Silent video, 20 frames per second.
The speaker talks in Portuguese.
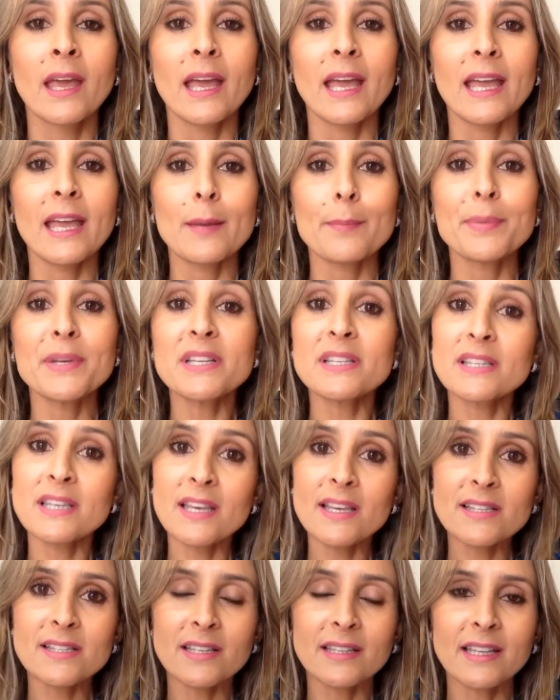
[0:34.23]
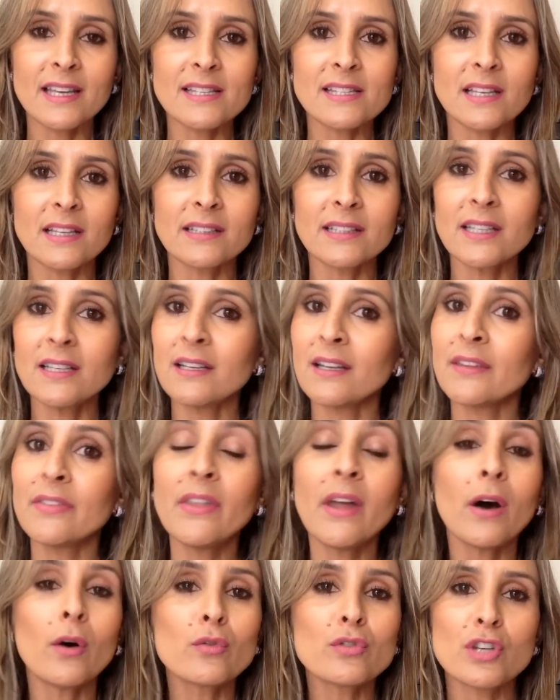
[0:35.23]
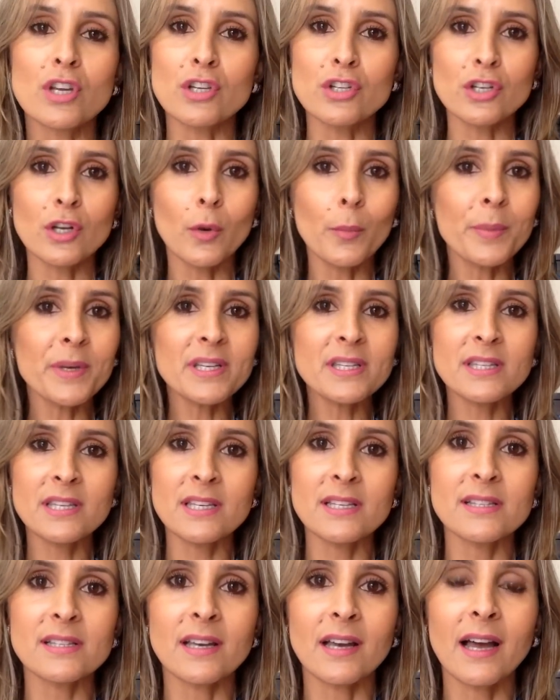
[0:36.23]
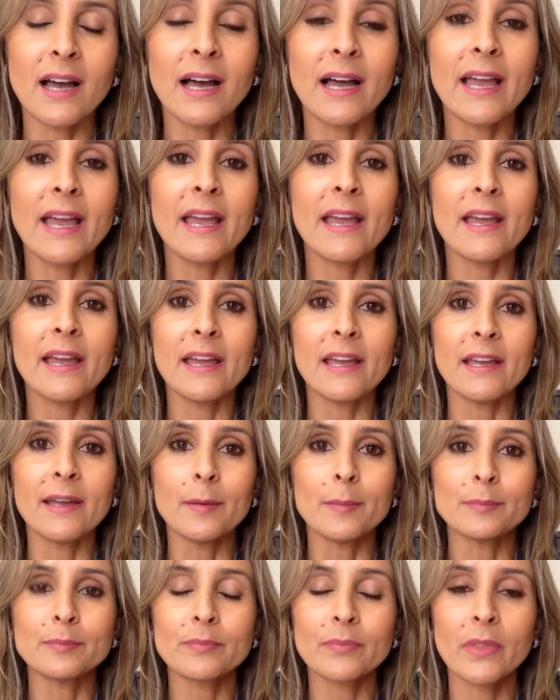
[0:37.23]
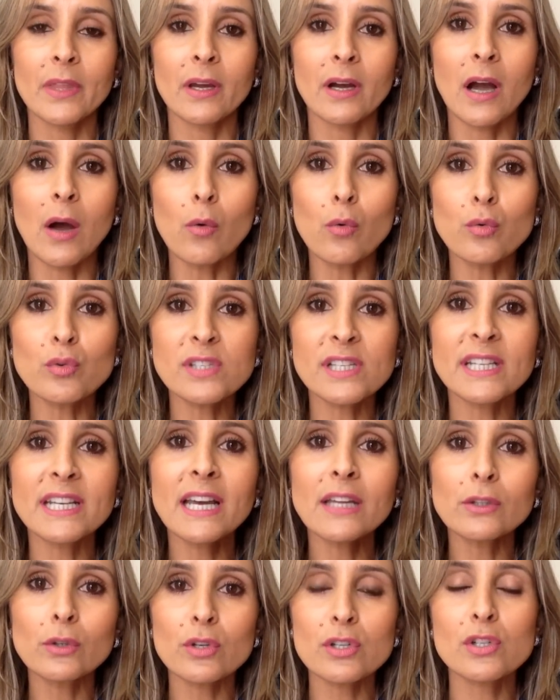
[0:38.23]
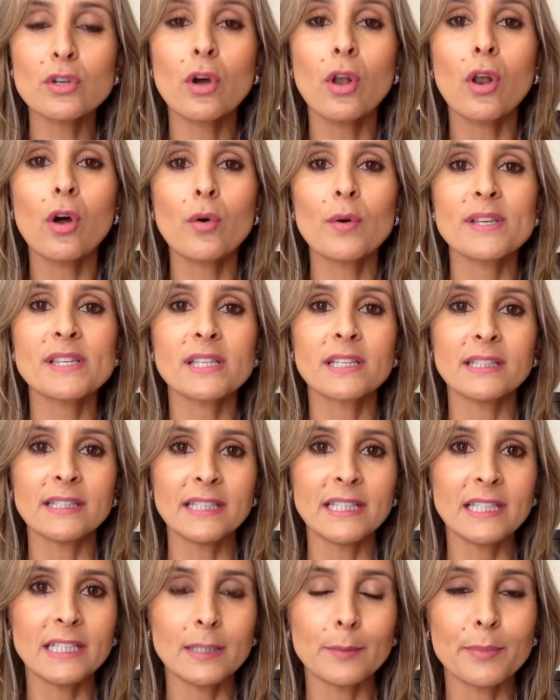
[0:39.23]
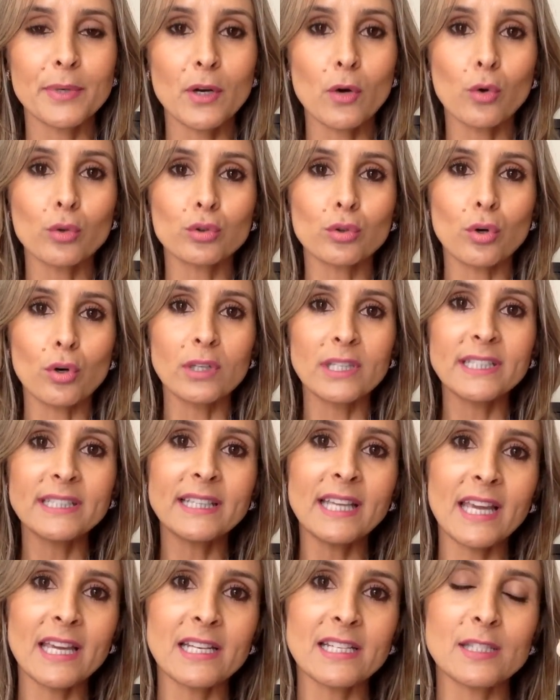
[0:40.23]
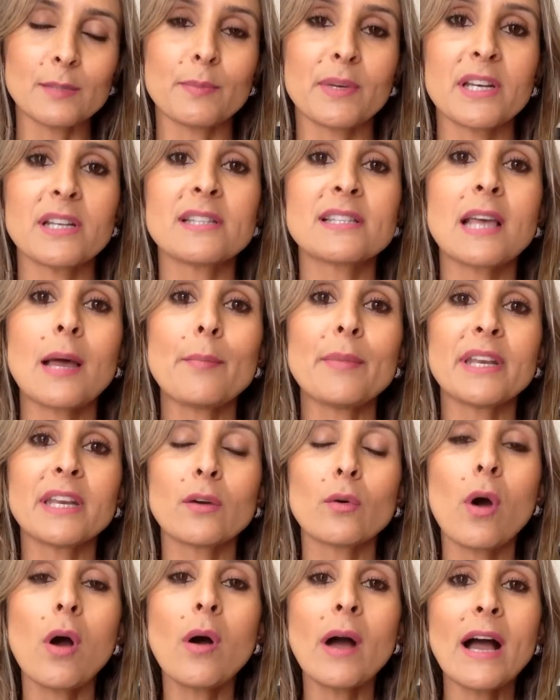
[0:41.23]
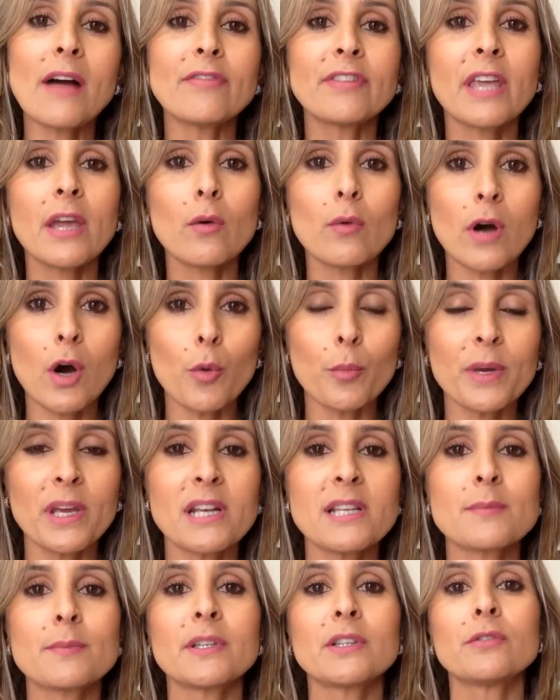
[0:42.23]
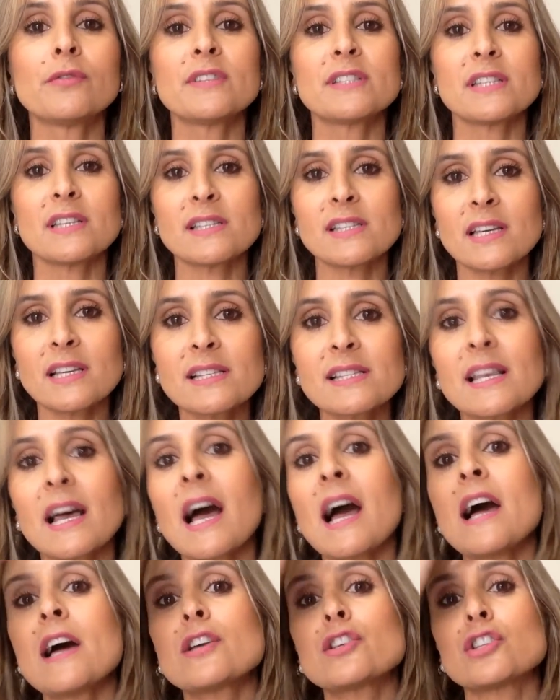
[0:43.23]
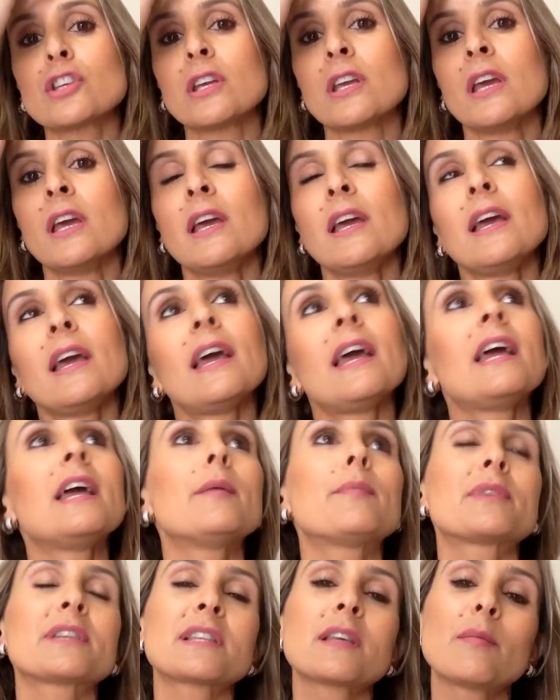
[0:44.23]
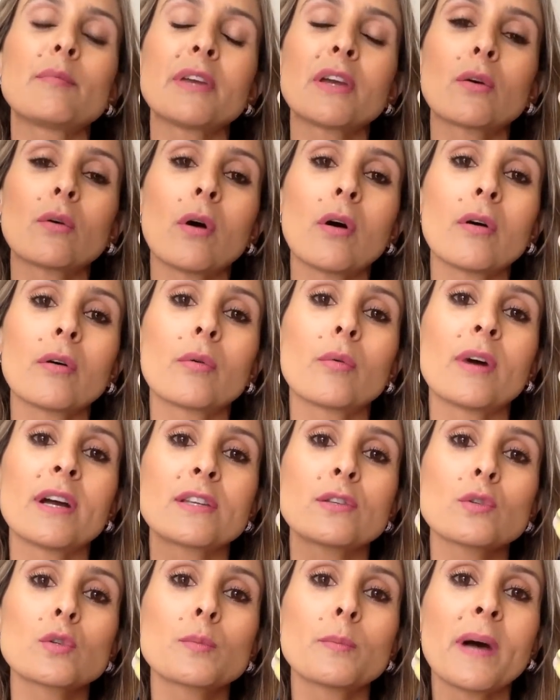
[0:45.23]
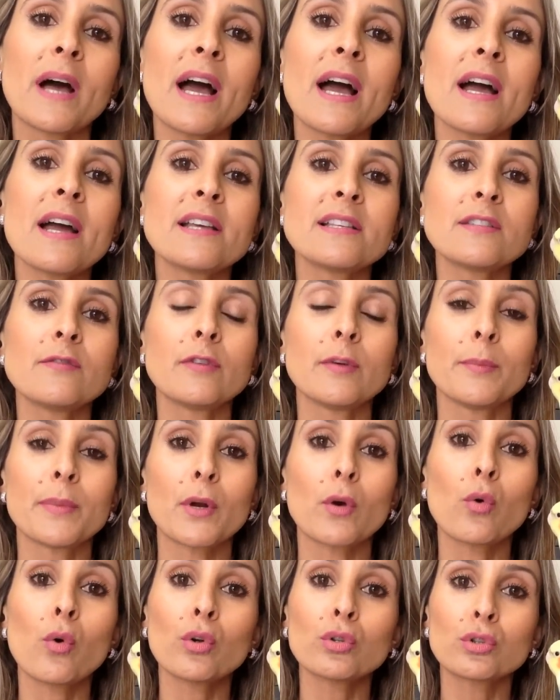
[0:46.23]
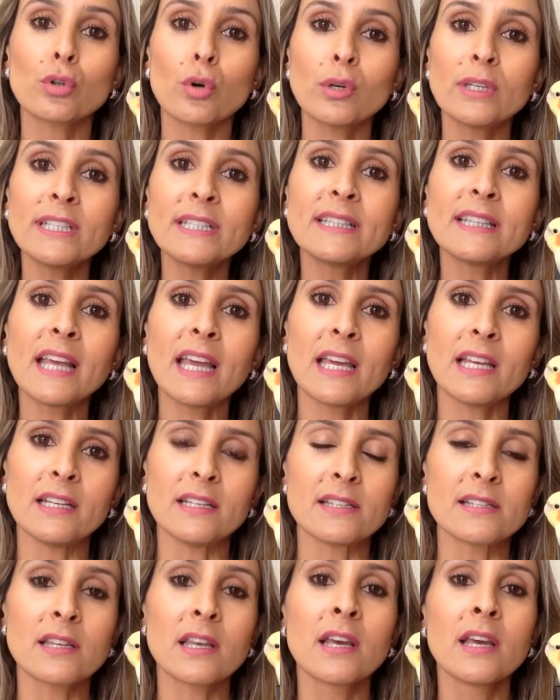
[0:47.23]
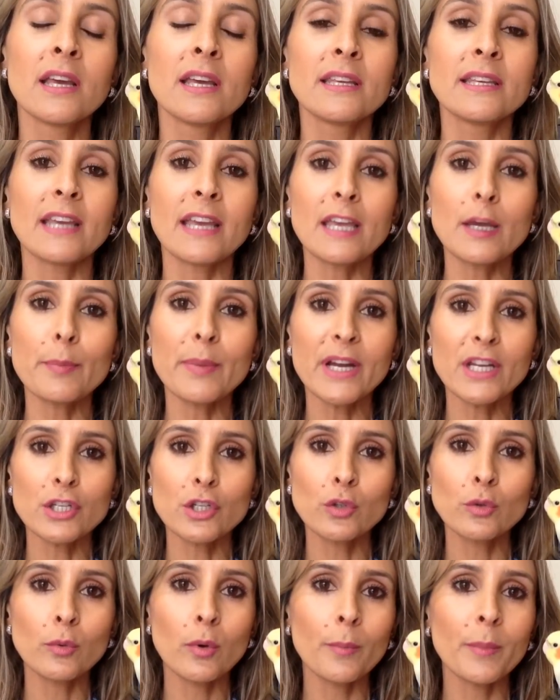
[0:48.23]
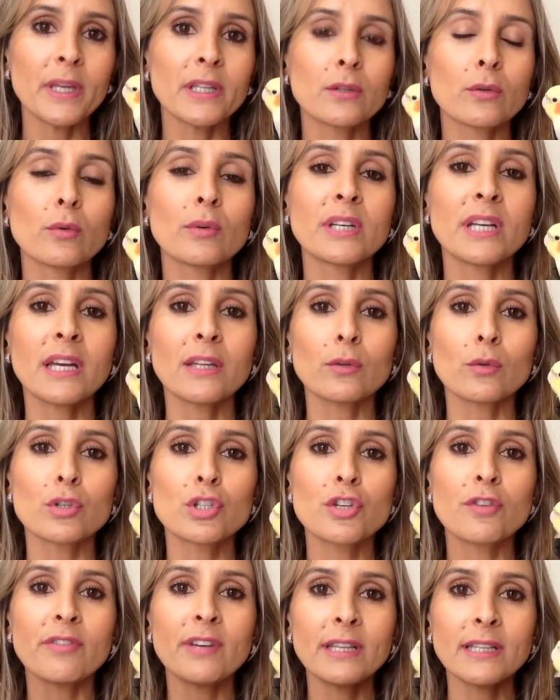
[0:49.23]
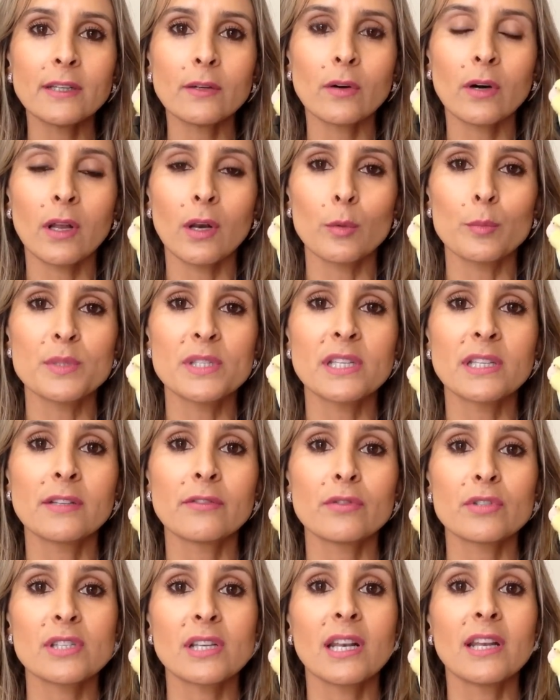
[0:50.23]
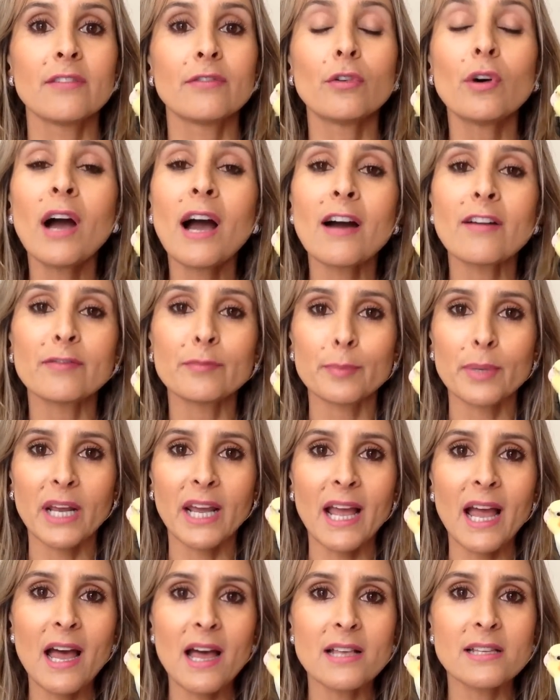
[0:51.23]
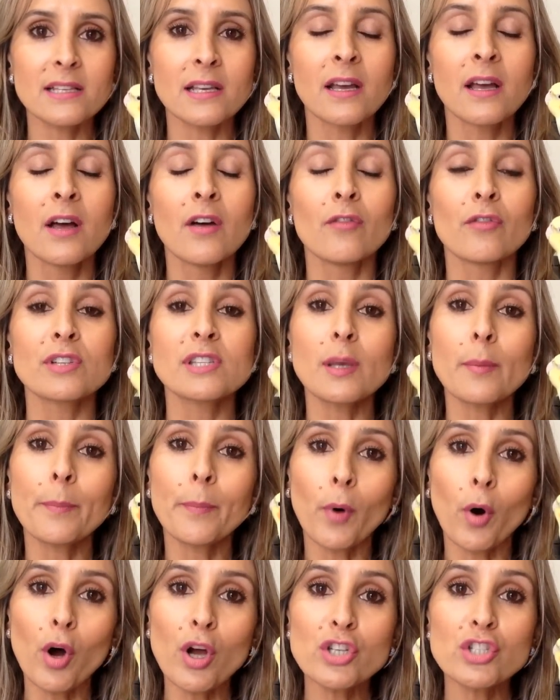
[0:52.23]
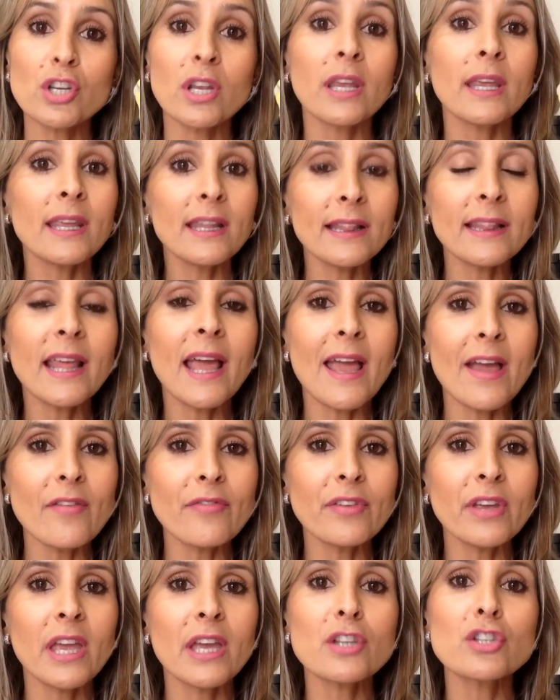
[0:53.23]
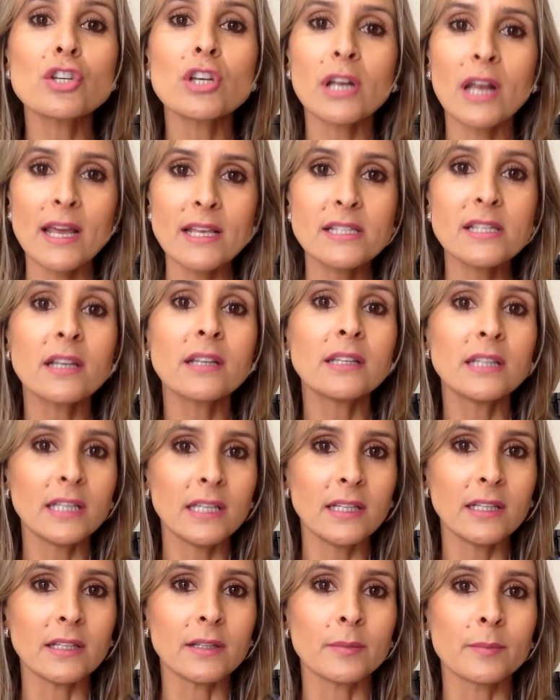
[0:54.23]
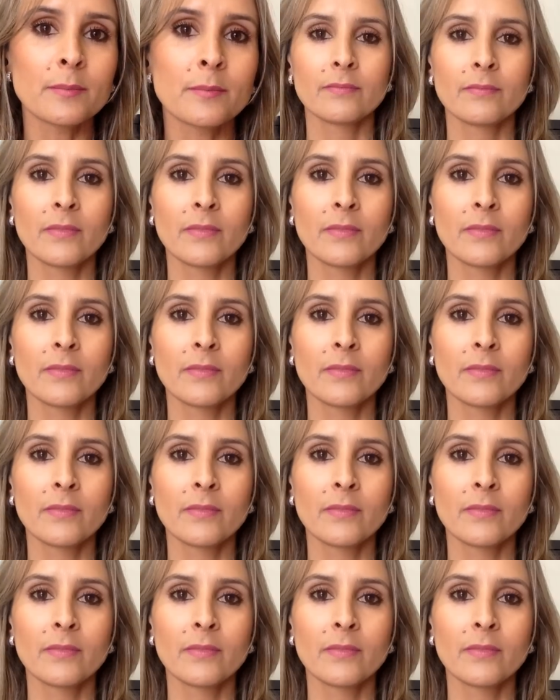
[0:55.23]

É, precisa ter essa anilha? Não, gente, não precisa. É, alguns criadores colocam essa anilha para controle deles, para eles saberem qual ave que é qual, porque eles mandam fazer a sexagem, é, para saber qual, quais os pais, enfim, para o controle deles. E aí, a partir do momento que o criador te vendeu a calopsita e você levou a ave para casa, você pode e deve retirar essa anilha.